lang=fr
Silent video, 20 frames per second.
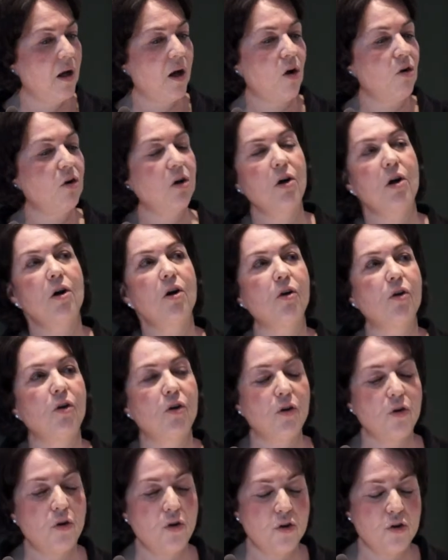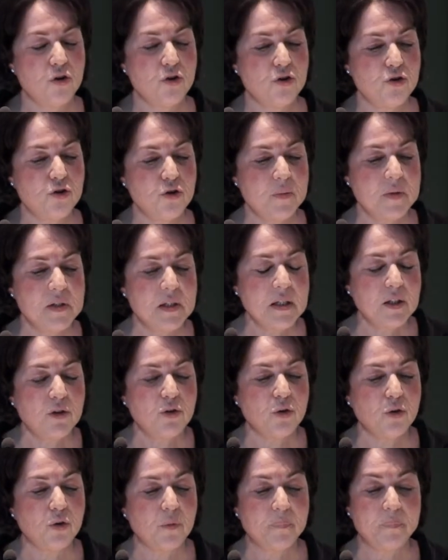Alors, je me dis
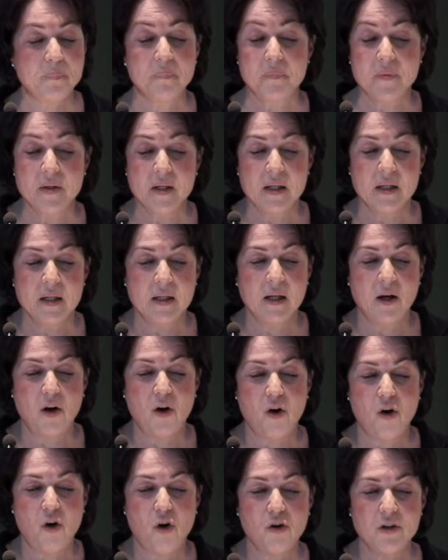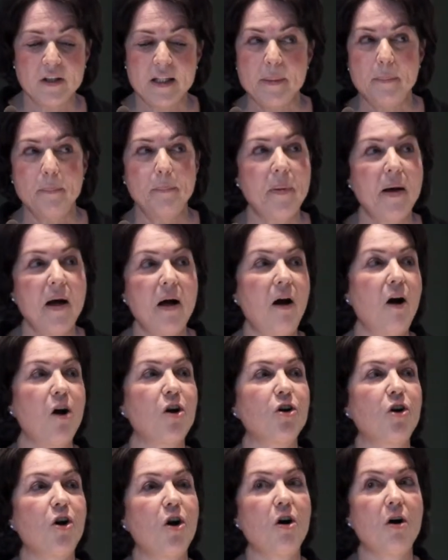que on n'est pas
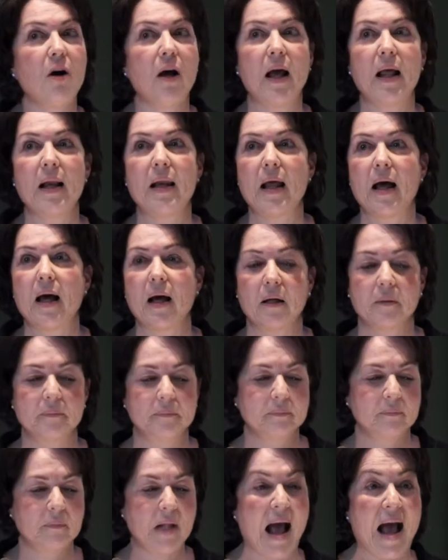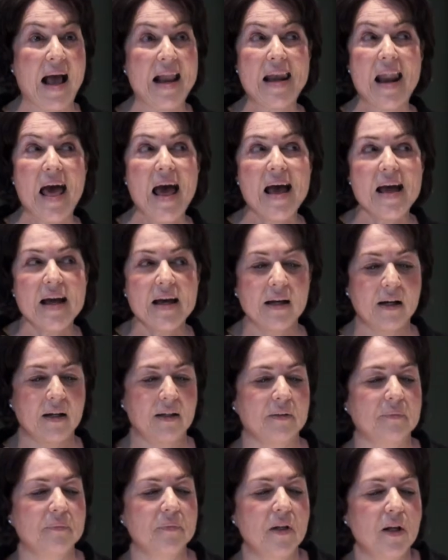encore à l'ère
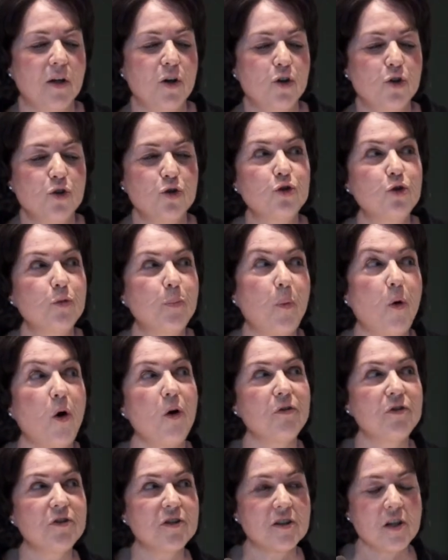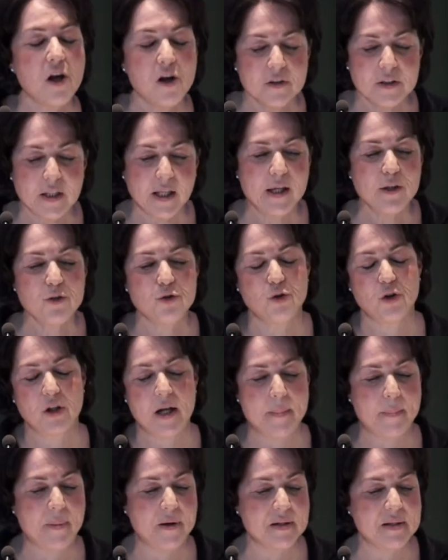à du prof centré sur
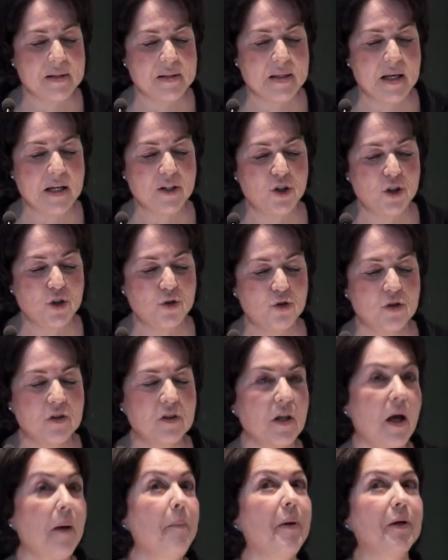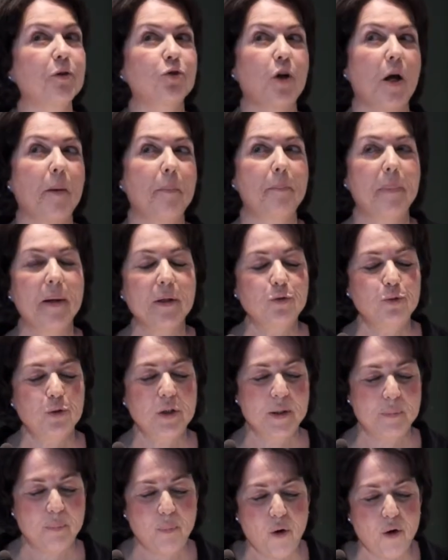l'apprentissage étudiant. En tout cas, pas tous
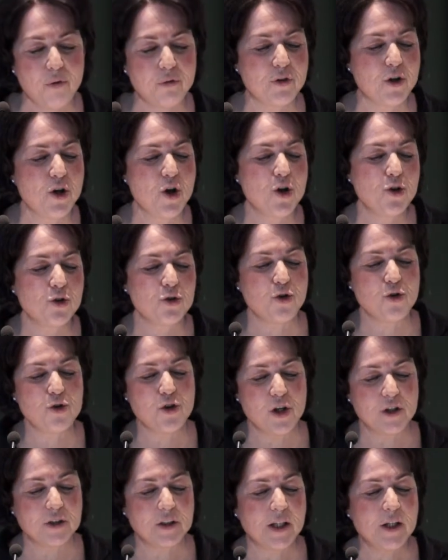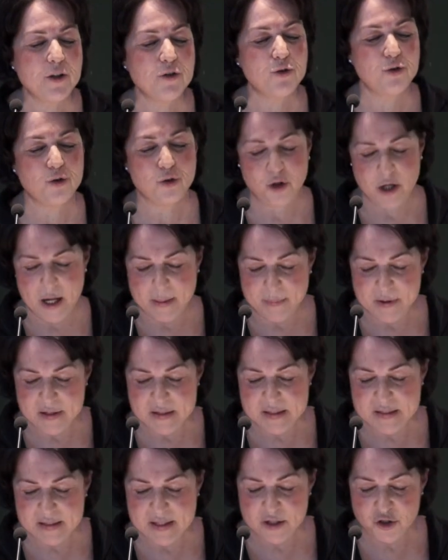les profs sont centrés sur
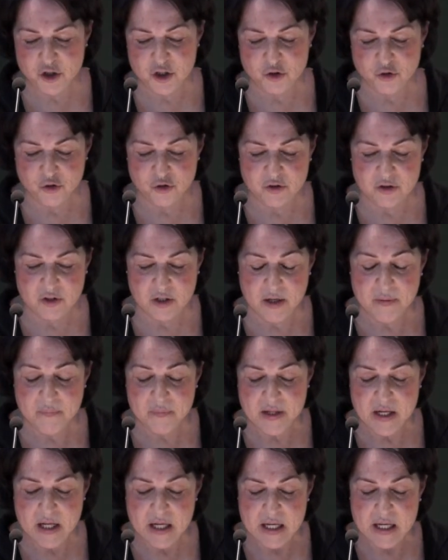l'apprentissage étudiant.